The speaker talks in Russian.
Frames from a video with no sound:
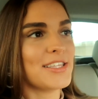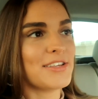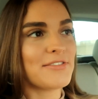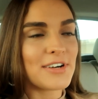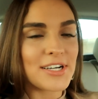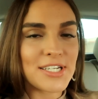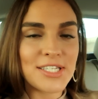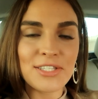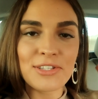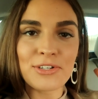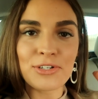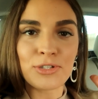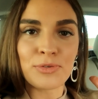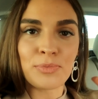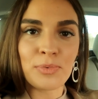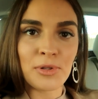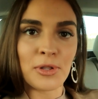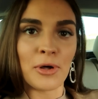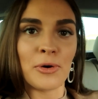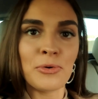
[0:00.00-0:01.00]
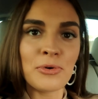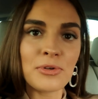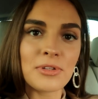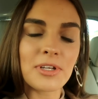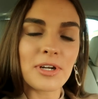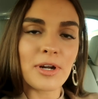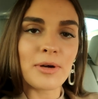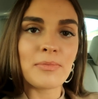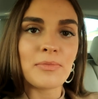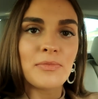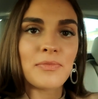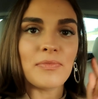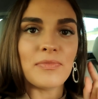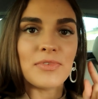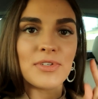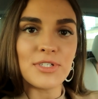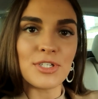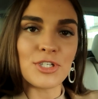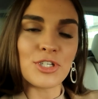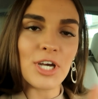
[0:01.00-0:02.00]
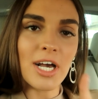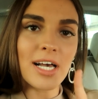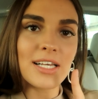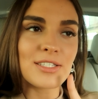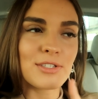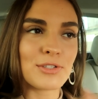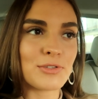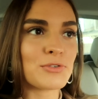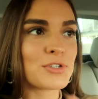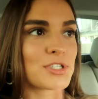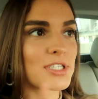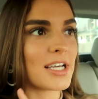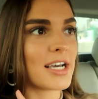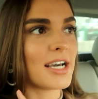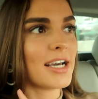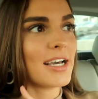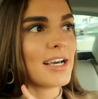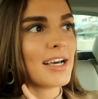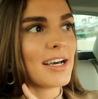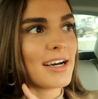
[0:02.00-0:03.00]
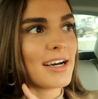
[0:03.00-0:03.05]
Неважно то, что было утром, сейчас нужно